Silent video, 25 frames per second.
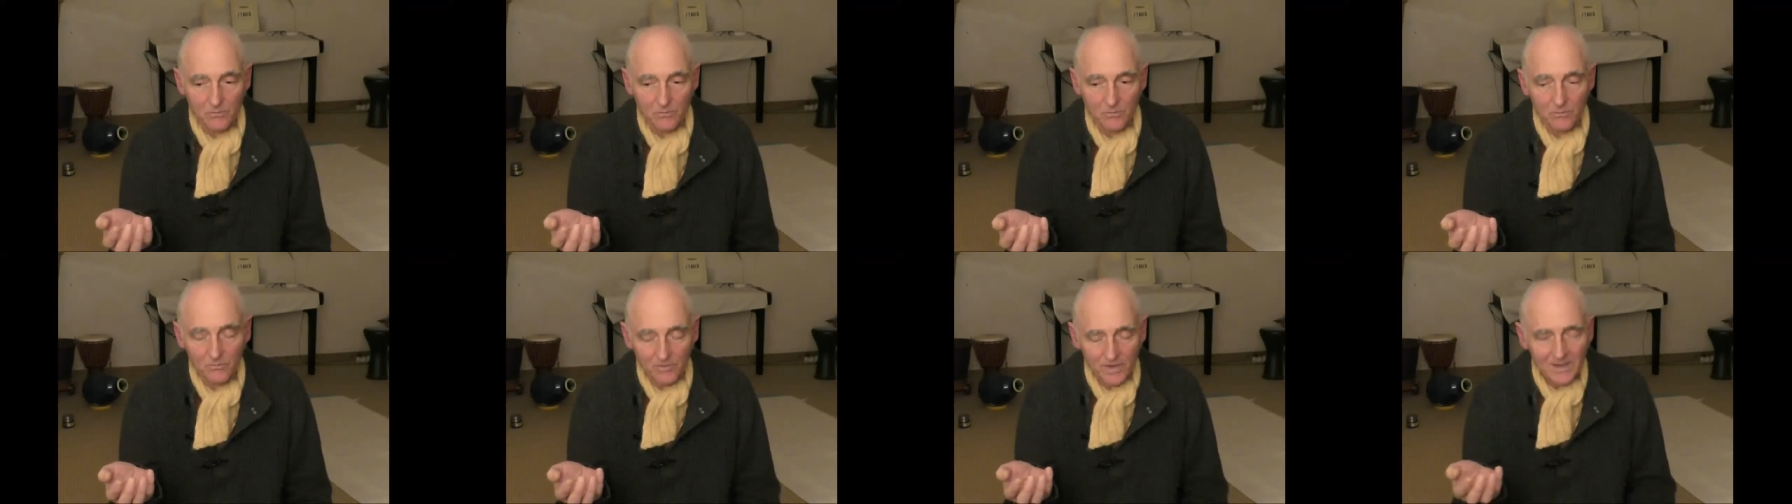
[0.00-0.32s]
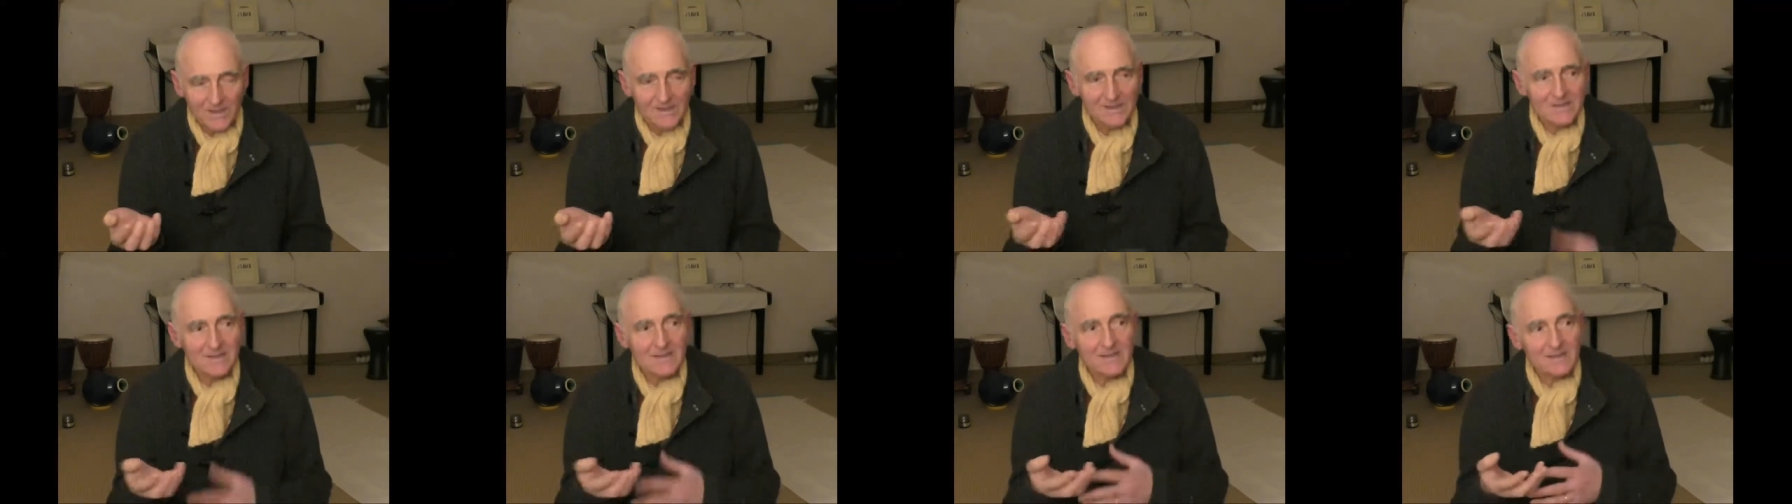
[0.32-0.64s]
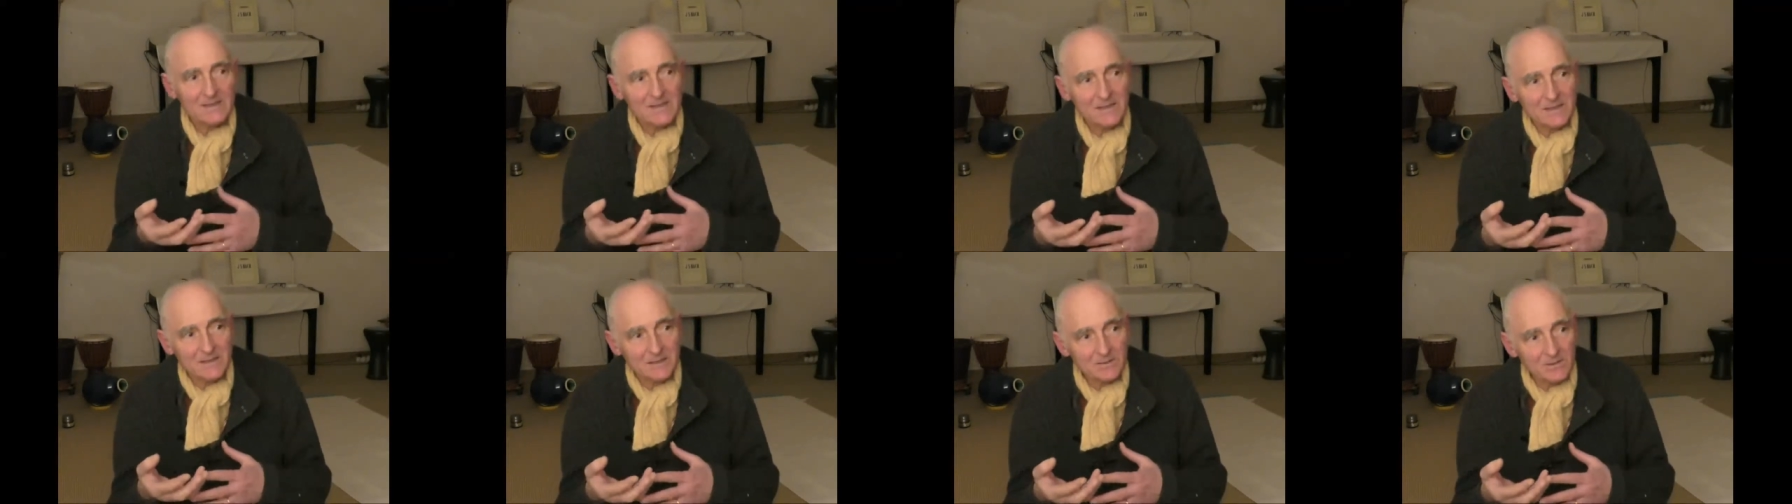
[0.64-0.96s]
on va laisser
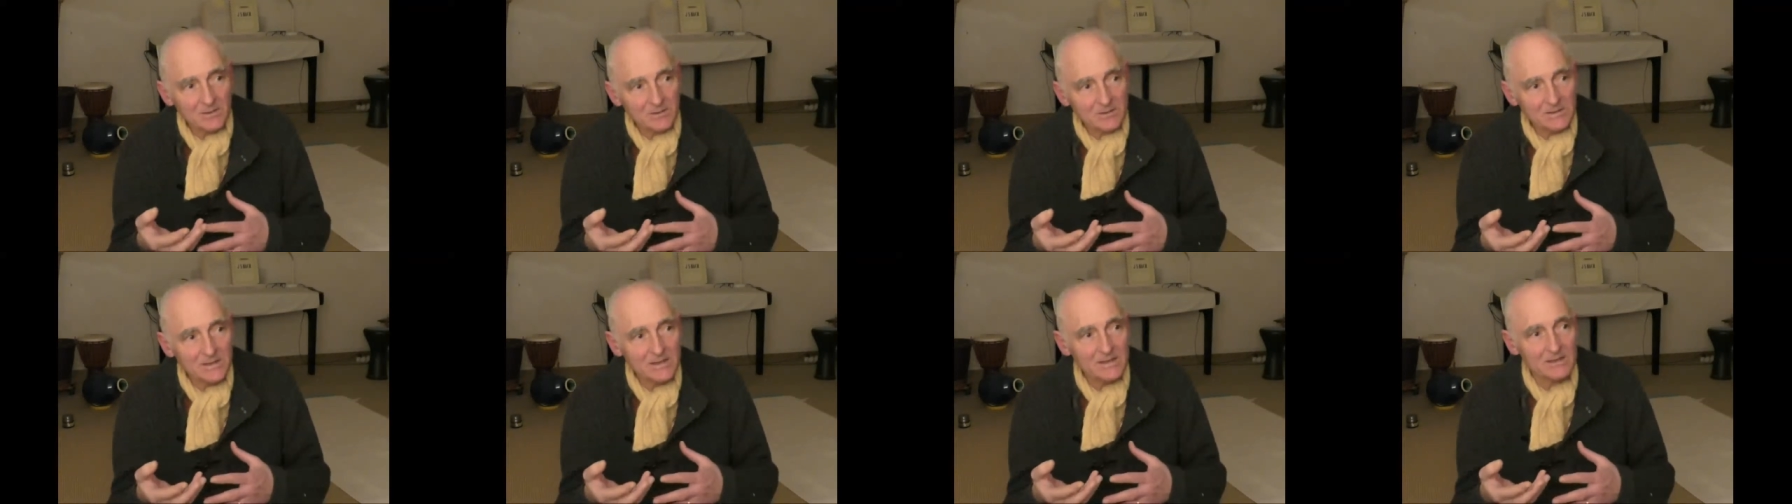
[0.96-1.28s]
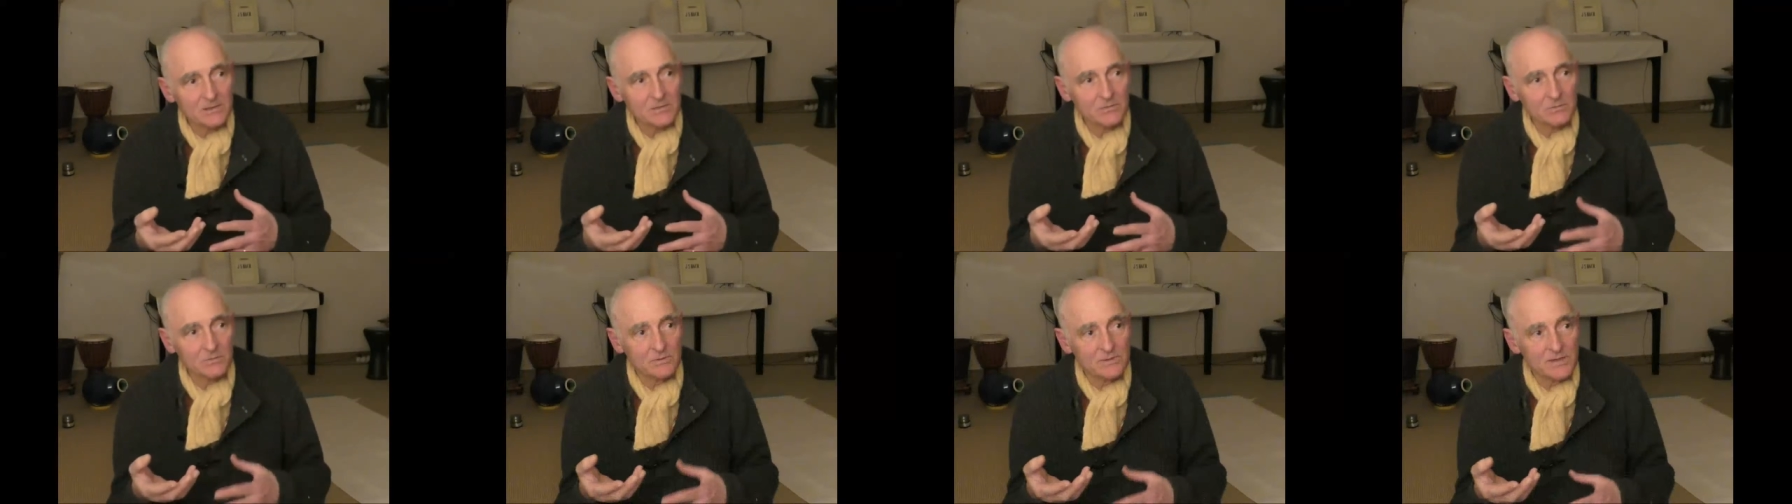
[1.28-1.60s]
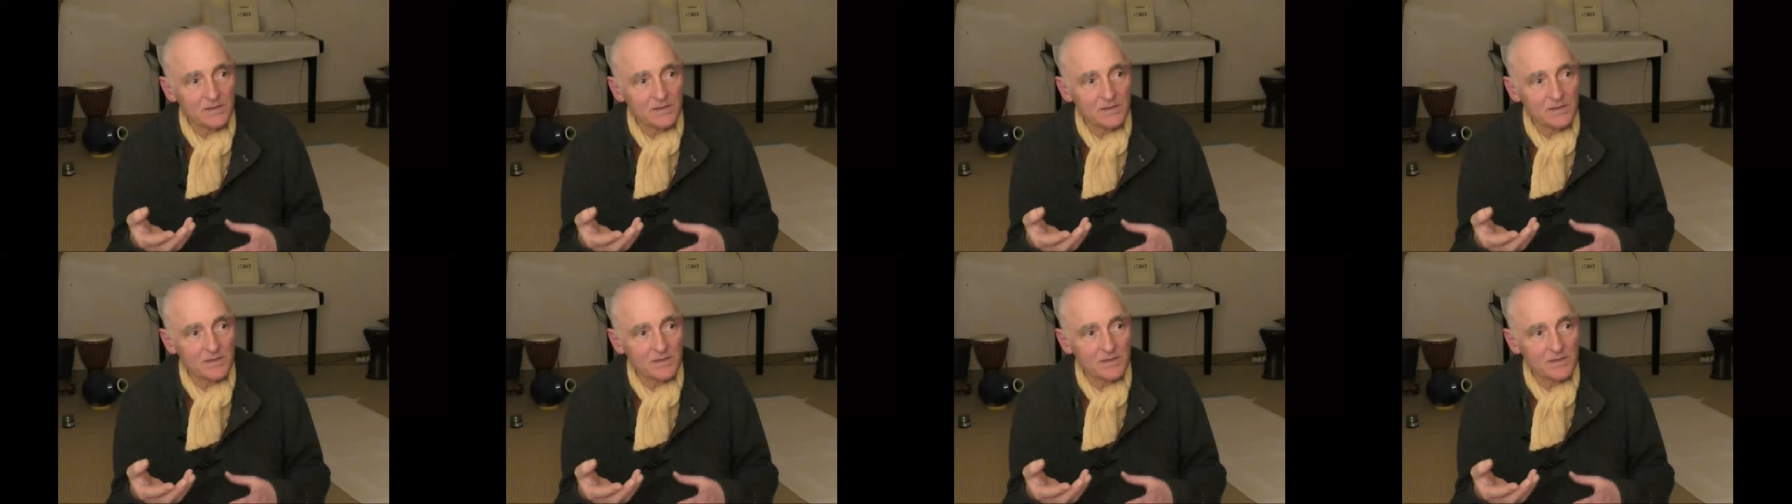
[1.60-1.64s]
sa sensation